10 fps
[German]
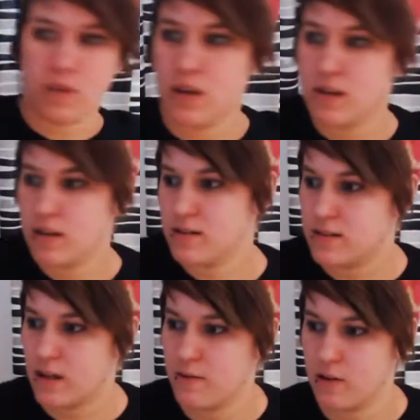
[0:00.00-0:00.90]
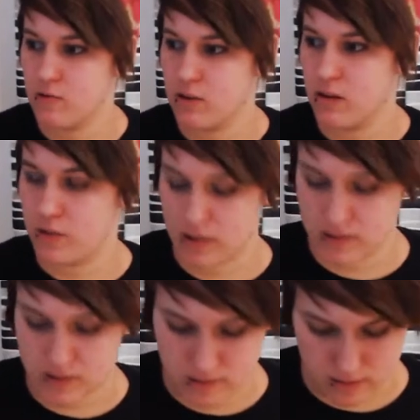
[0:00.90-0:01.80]
Das ist einfach nur, damit
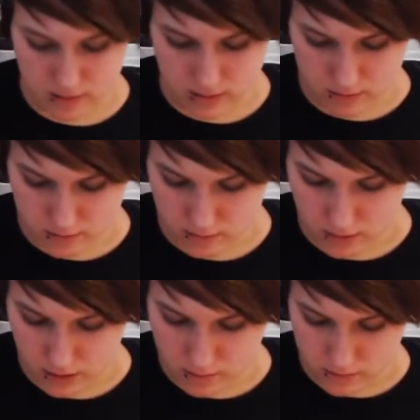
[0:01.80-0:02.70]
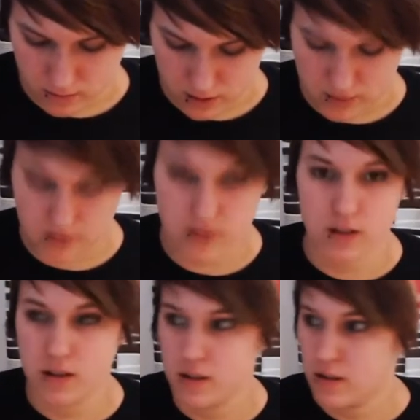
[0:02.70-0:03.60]
das äh, ja, nicht
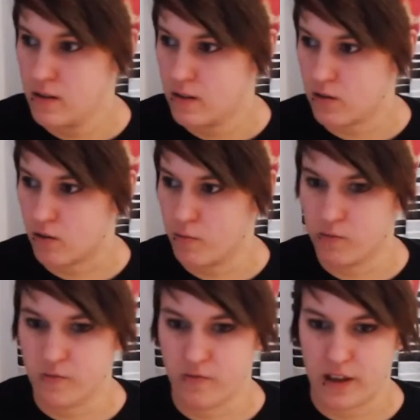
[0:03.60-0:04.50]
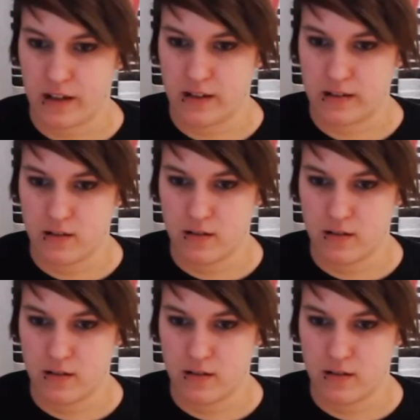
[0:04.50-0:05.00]
rumwedelt.